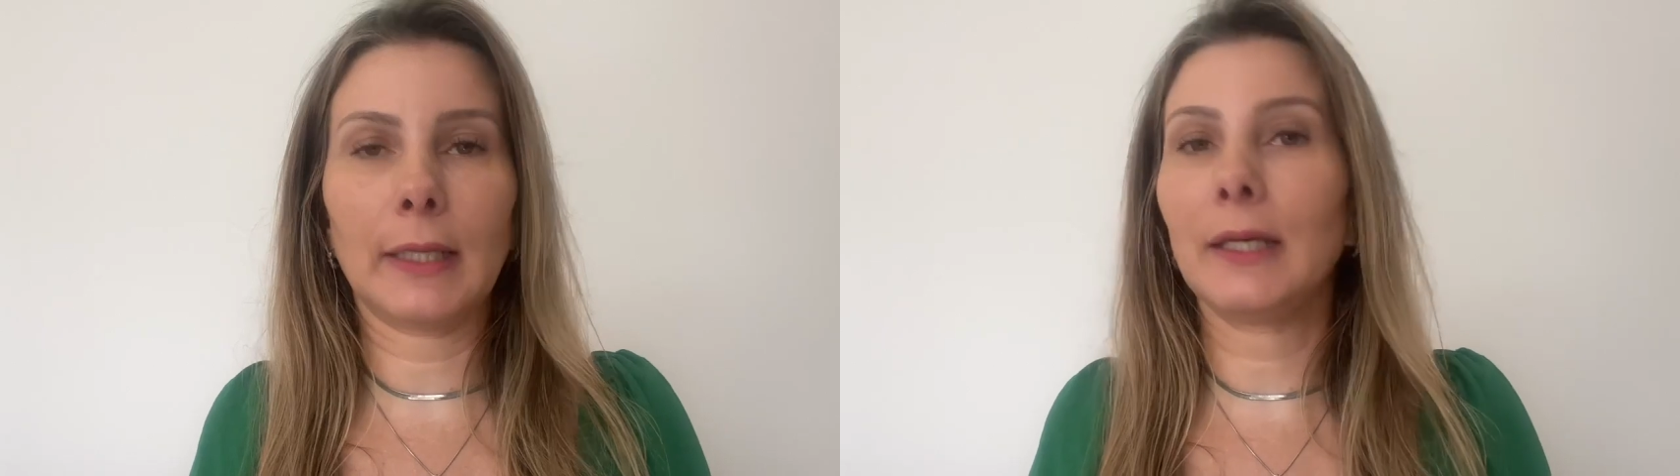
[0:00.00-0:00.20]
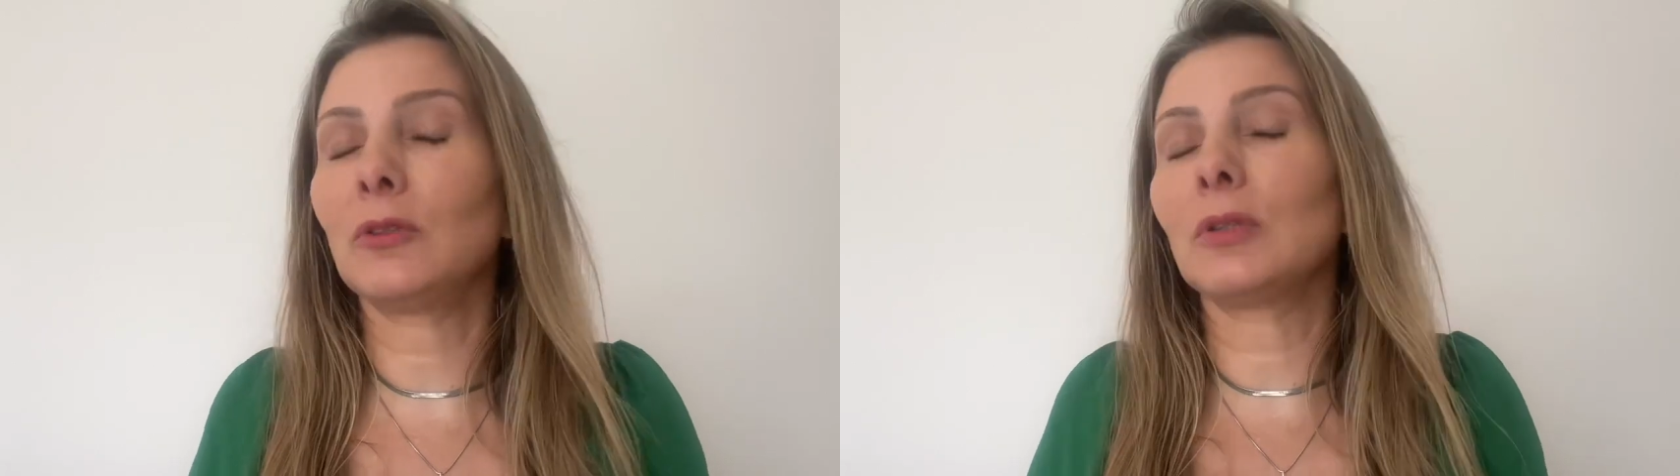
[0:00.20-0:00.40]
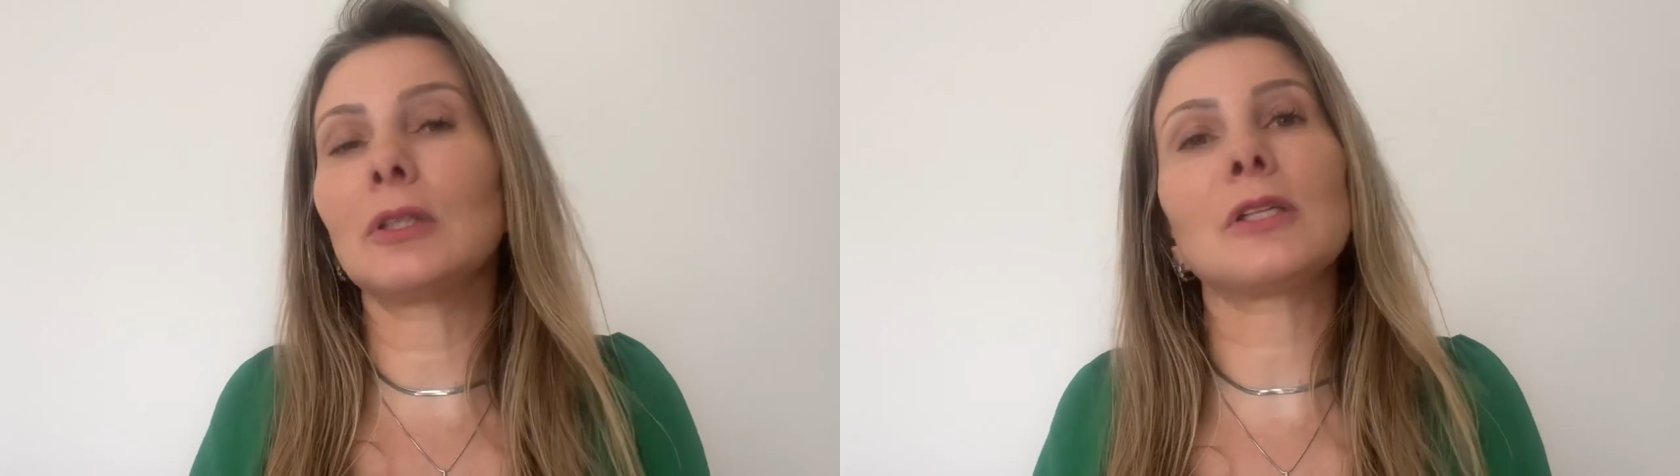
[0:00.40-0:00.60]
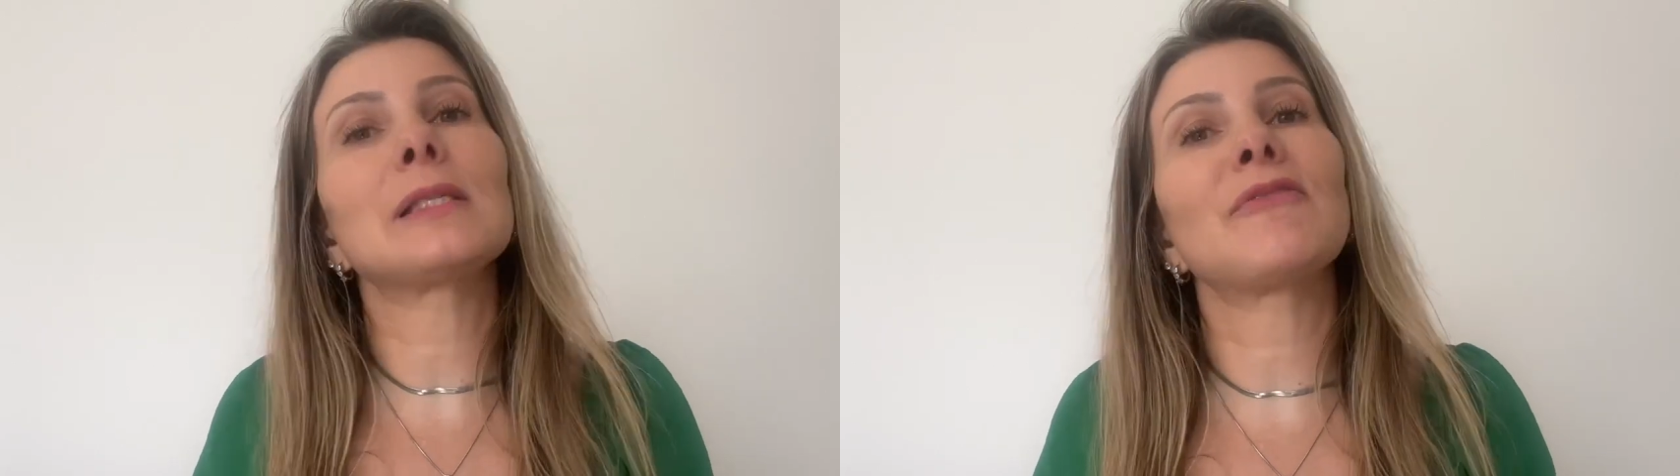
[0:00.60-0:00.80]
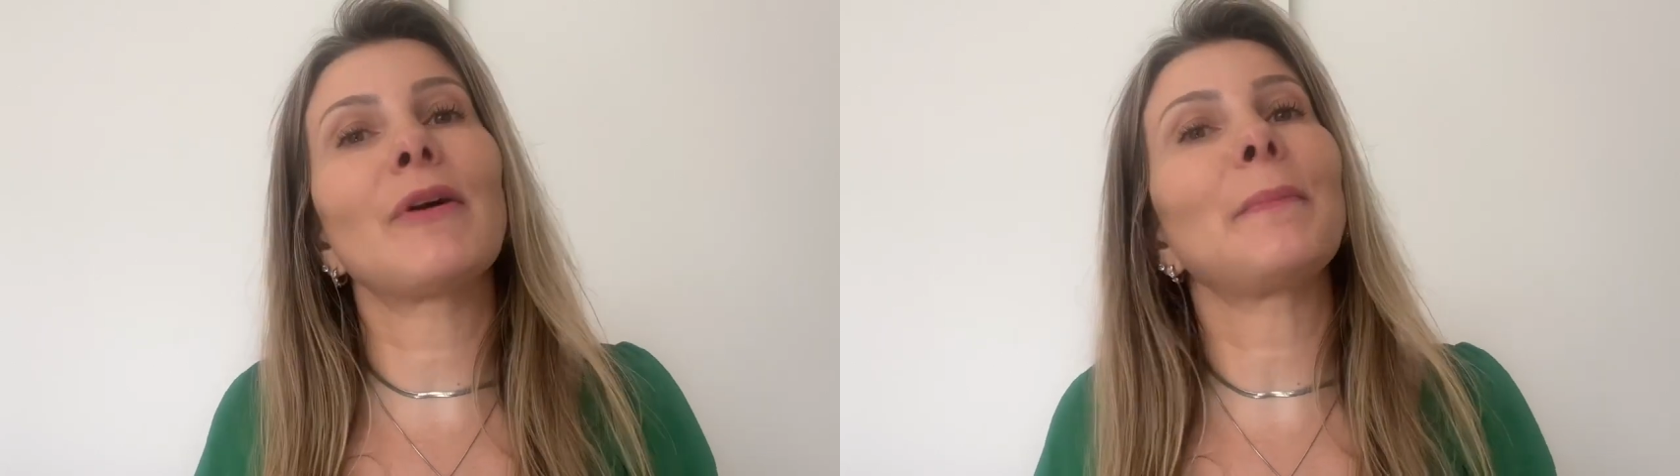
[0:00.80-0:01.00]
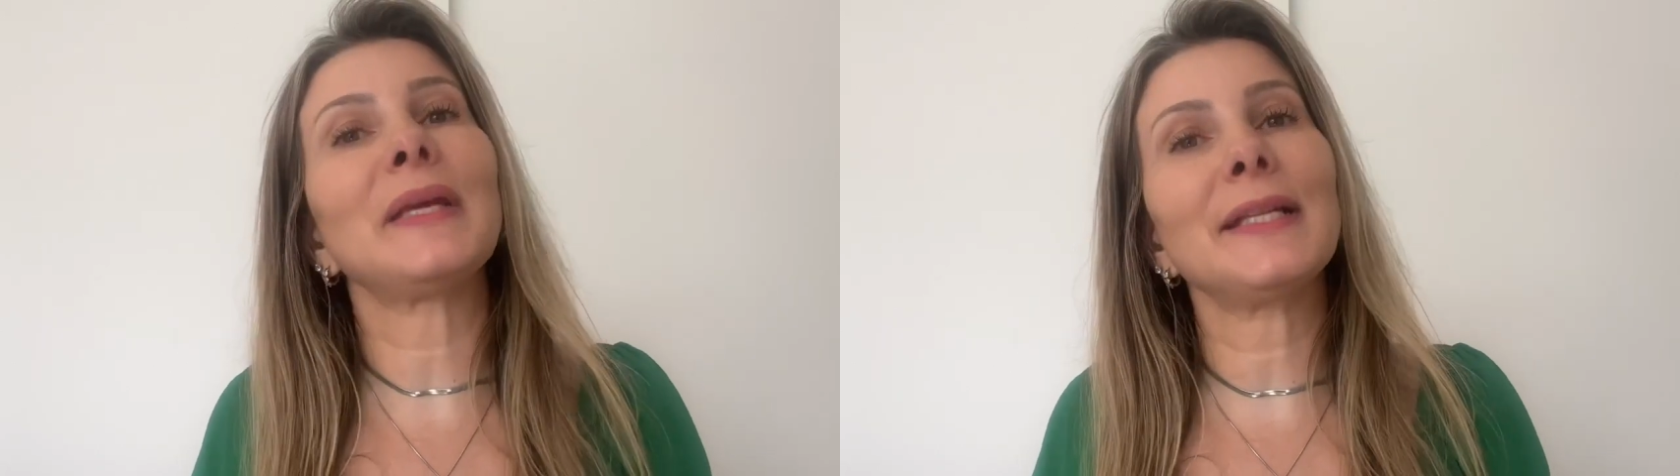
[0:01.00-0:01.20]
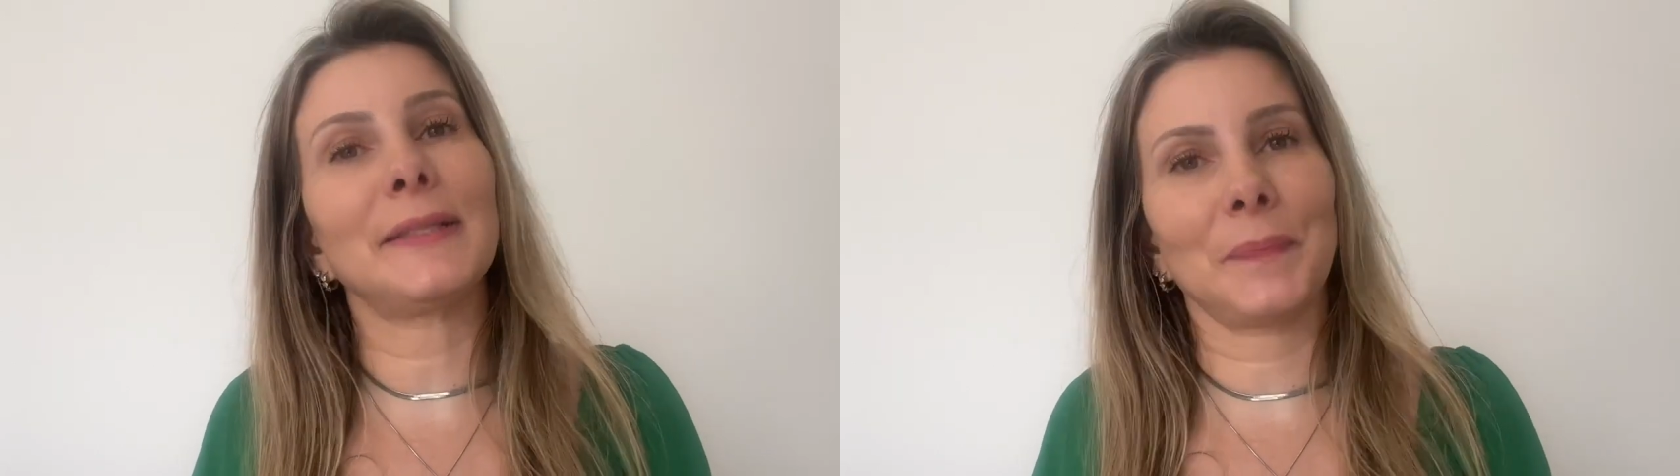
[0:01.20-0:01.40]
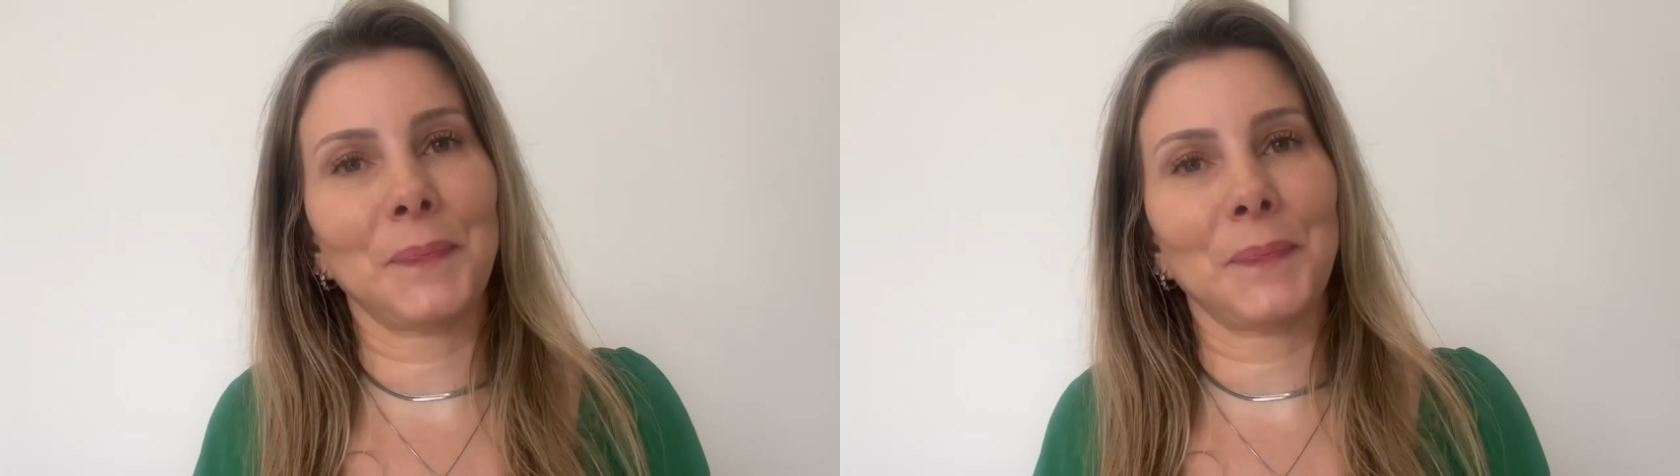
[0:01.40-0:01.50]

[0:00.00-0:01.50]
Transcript: É toda a nossa família,